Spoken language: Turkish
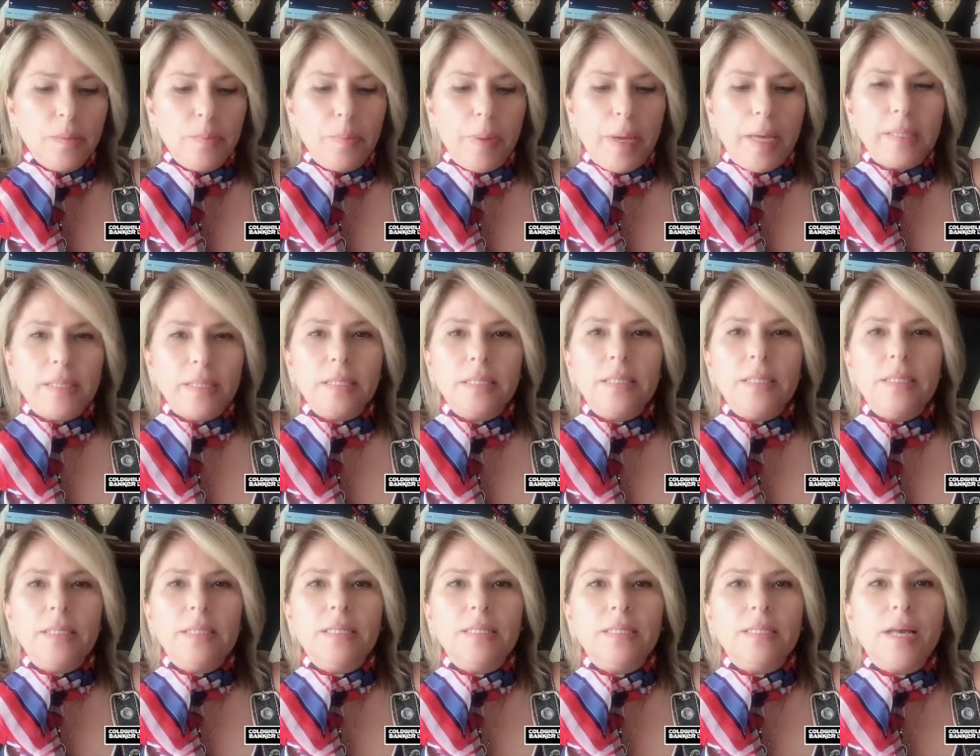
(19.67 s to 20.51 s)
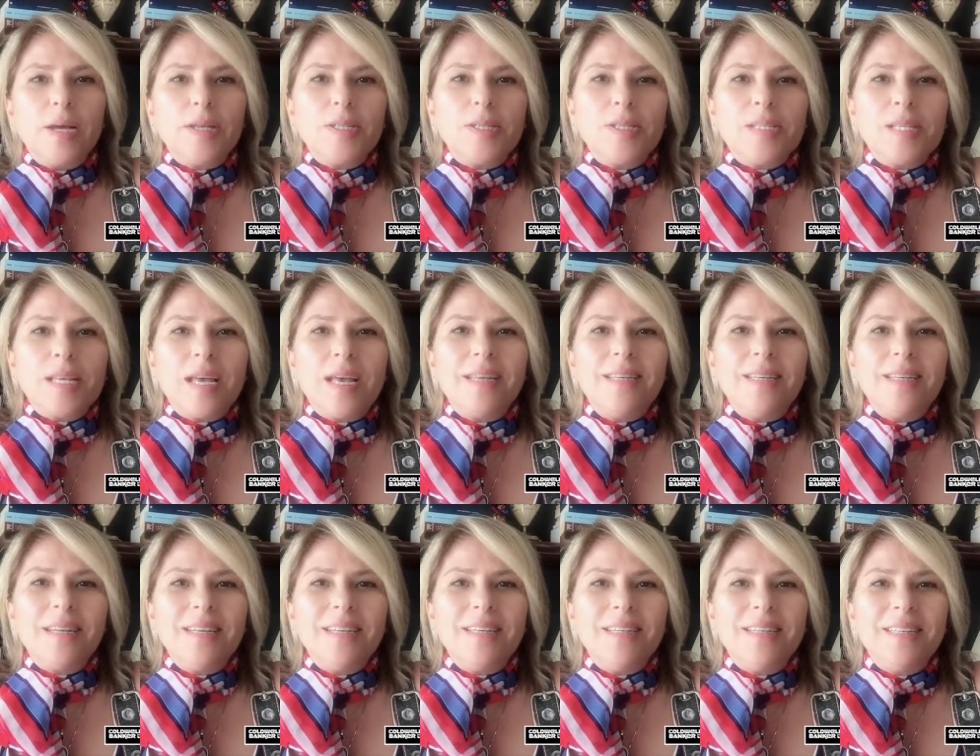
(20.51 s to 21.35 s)
Ben e,
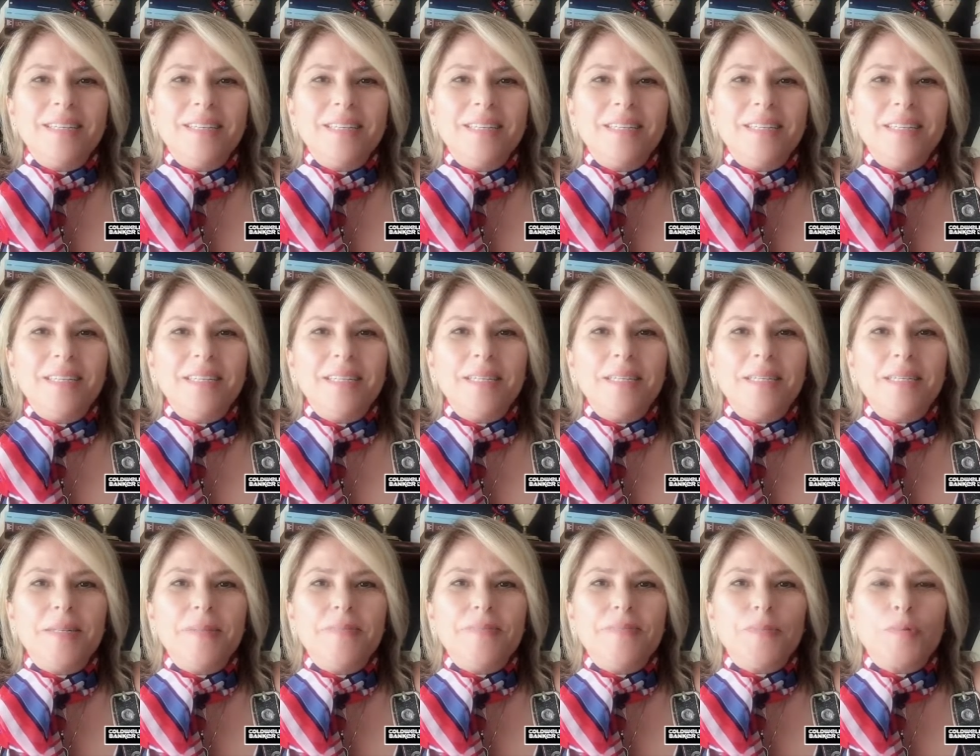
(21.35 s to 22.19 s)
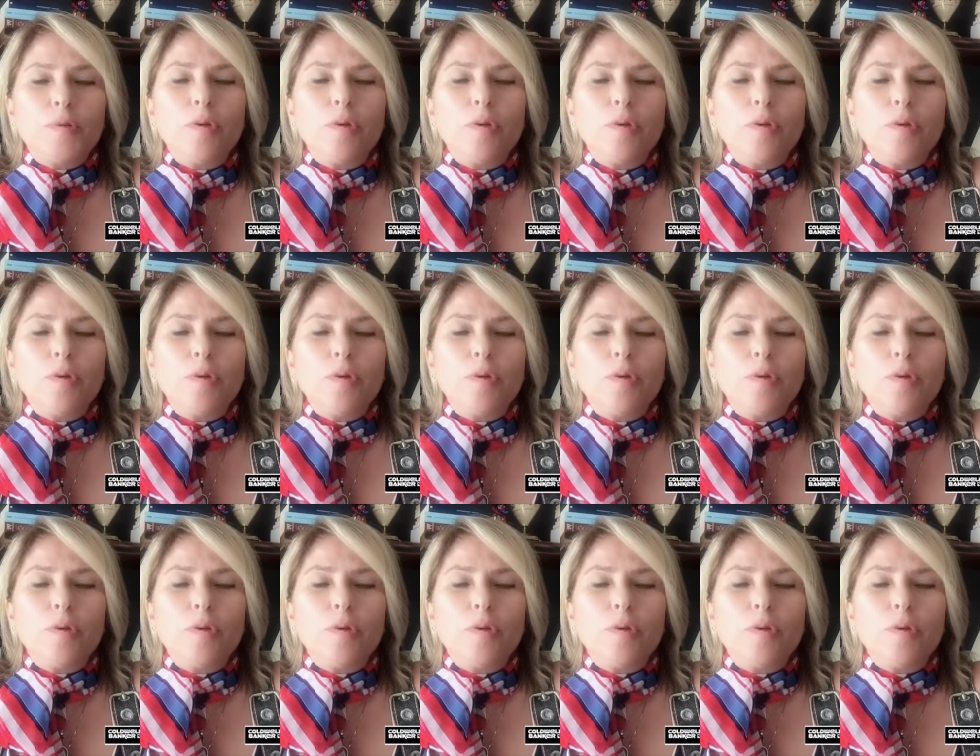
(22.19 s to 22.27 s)
nacizane e,